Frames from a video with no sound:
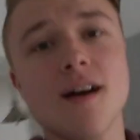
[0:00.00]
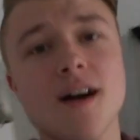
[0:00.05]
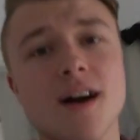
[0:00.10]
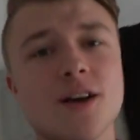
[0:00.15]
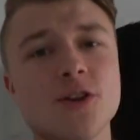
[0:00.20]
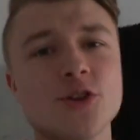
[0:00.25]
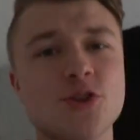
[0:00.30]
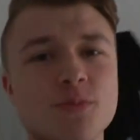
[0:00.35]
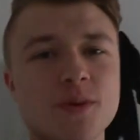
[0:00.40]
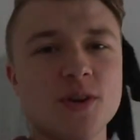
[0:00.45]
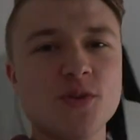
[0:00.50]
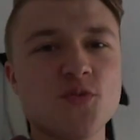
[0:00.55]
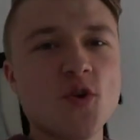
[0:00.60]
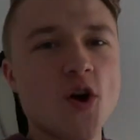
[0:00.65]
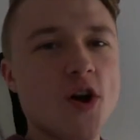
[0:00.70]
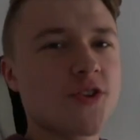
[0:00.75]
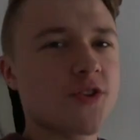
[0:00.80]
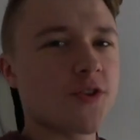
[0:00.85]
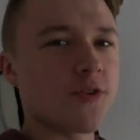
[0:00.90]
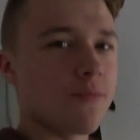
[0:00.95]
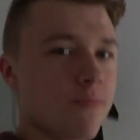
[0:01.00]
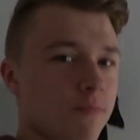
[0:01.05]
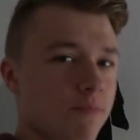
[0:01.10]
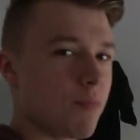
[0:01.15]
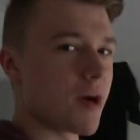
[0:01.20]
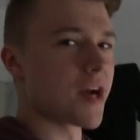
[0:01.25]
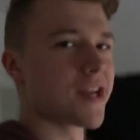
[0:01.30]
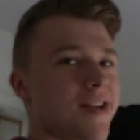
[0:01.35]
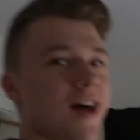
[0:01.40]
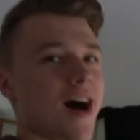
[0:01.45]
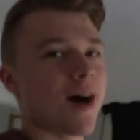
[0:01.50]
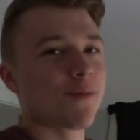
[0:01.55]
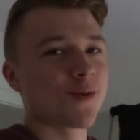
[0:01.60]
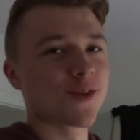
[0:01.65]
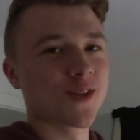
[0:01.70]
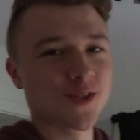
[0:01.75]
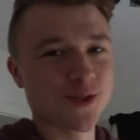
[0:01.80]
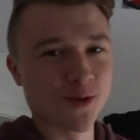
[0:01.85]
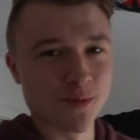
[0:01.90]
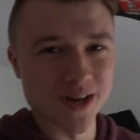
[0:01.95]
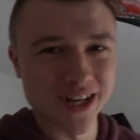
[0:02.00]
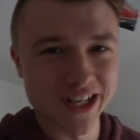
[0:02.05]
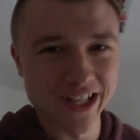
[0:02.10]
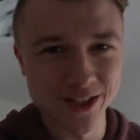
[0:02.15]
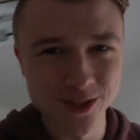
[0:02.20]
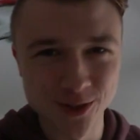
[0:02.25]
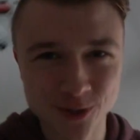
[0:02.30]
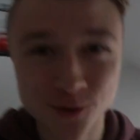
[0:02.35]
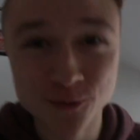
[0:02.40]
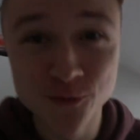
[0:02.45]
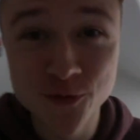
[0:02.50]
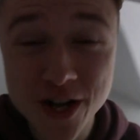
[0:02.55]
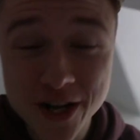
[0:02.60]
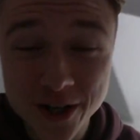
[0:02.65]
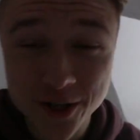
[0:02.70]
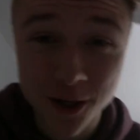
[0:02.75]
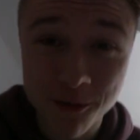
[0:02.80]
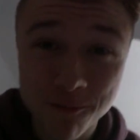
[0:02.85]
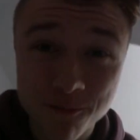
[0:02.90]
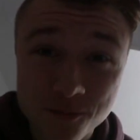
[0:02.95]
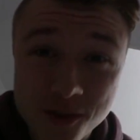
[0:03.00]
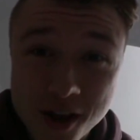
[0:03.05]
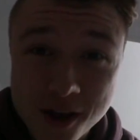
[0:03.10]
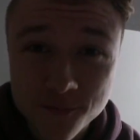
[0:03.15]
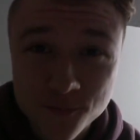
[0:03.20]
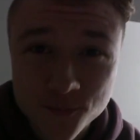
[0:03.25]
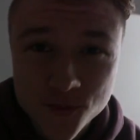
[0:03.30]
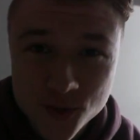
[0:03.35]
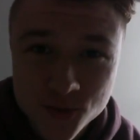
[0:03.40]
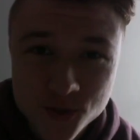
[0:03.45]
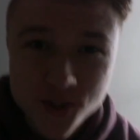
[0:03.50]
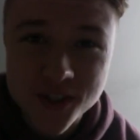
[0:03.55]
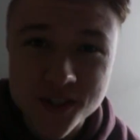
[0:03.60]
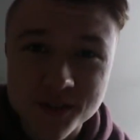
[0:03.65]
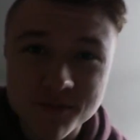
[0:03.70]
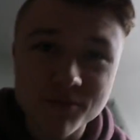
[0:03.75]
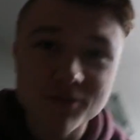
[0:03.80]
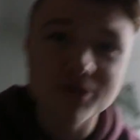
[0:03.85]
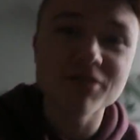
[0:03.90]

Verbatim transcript: Ja, Hallo meine Freunde, mein Name ist Tomageddon und willkommen zu diesem